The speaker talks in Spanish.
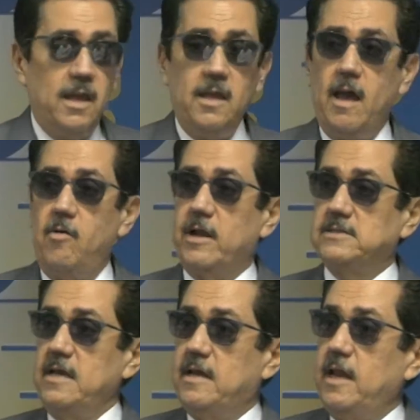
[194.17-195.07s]
y ahora
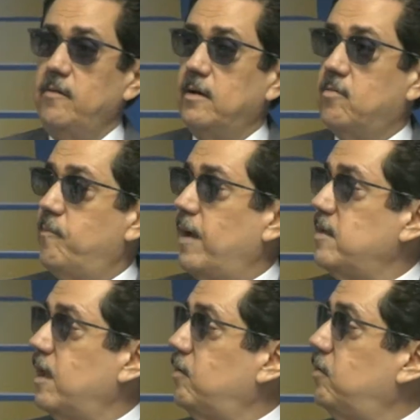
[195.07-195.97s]
se inscribe el
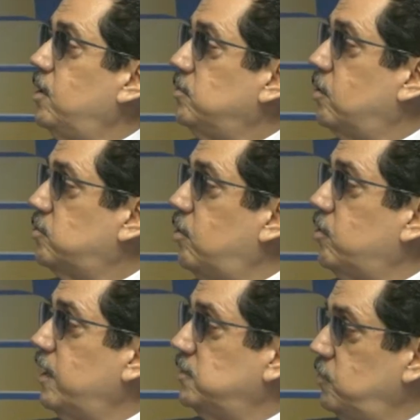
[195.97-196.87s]
compañero
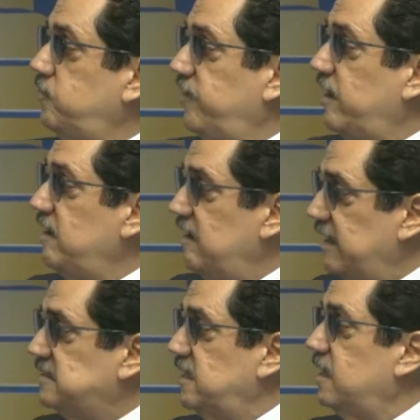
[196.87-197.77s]
doctor Jesús Pérez
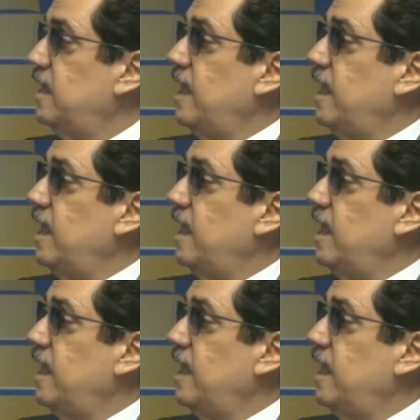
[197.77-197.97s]
Iglesias.